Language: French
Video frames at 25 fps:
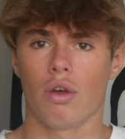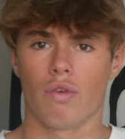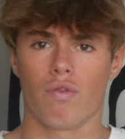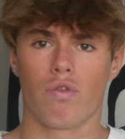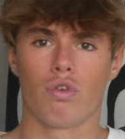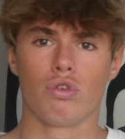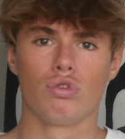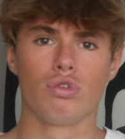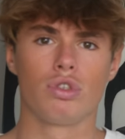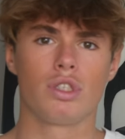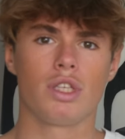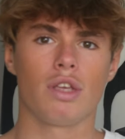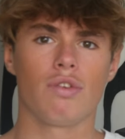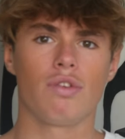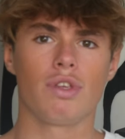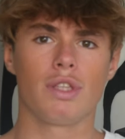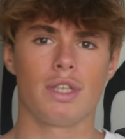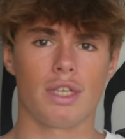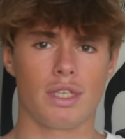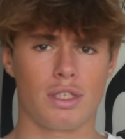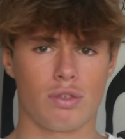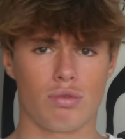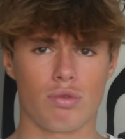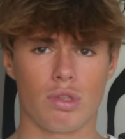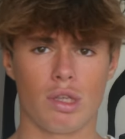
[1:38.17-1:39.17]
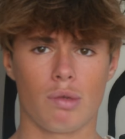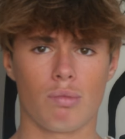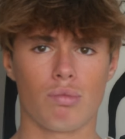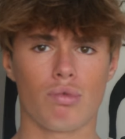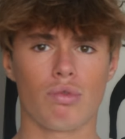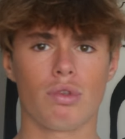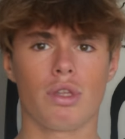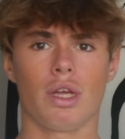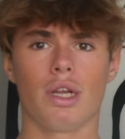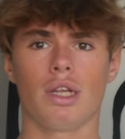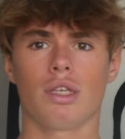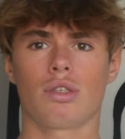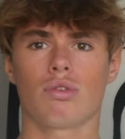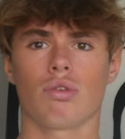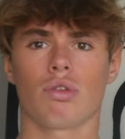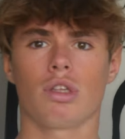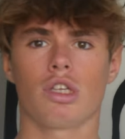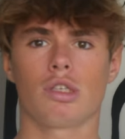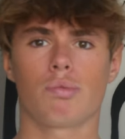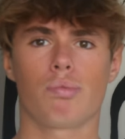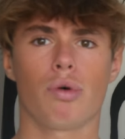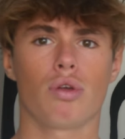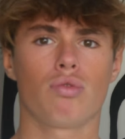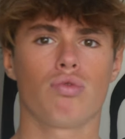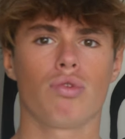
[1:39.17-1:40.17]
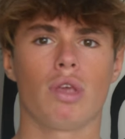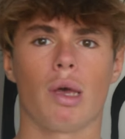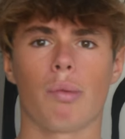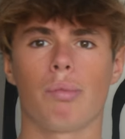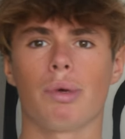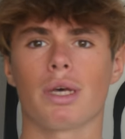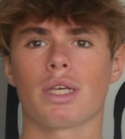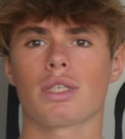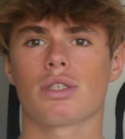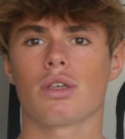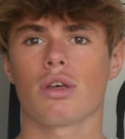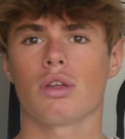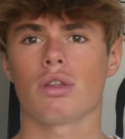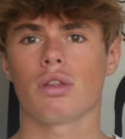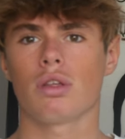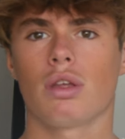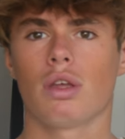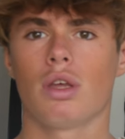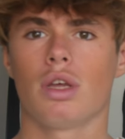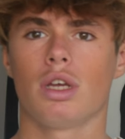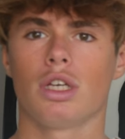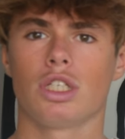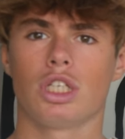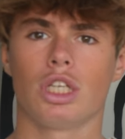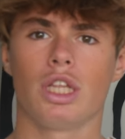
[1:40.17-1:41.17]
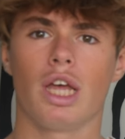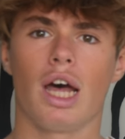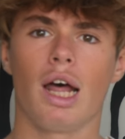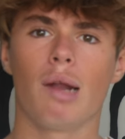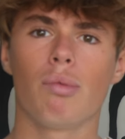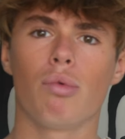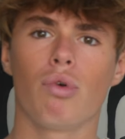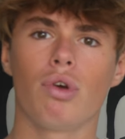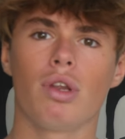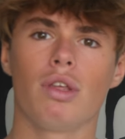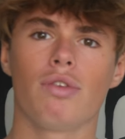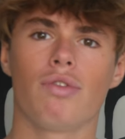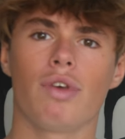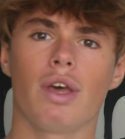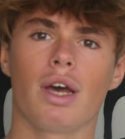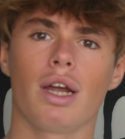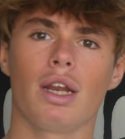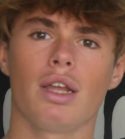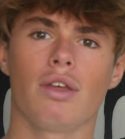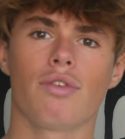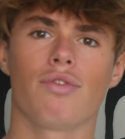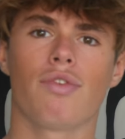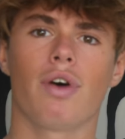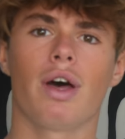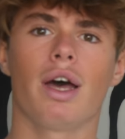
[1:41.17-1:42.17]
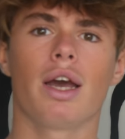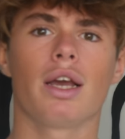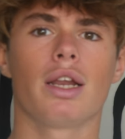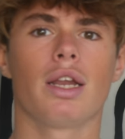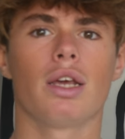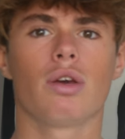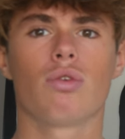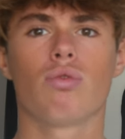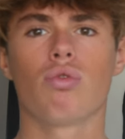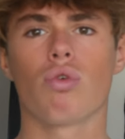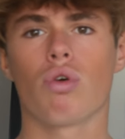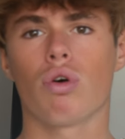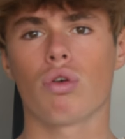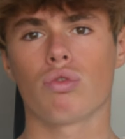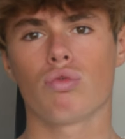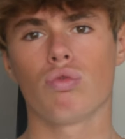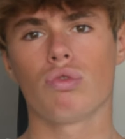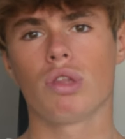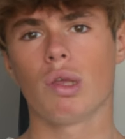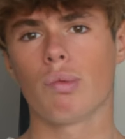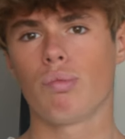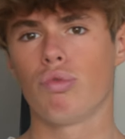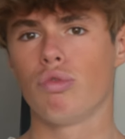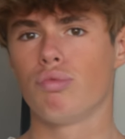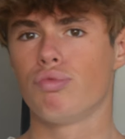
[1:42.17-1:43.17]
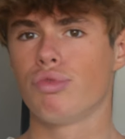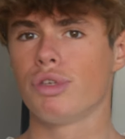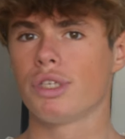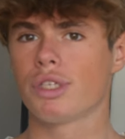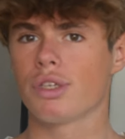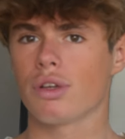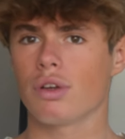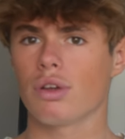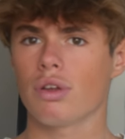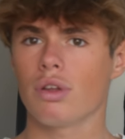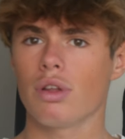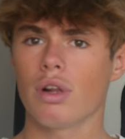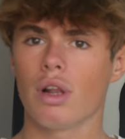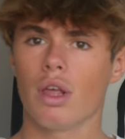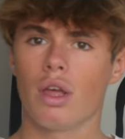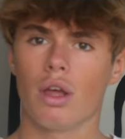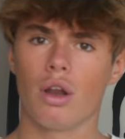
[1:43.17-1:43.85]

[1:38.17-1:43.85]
Faut juste éviter si tu débutes d'aller sur des spots où il n'y a personne. Généralement l'hiver, les vagues, les courants, tout est plus puissant.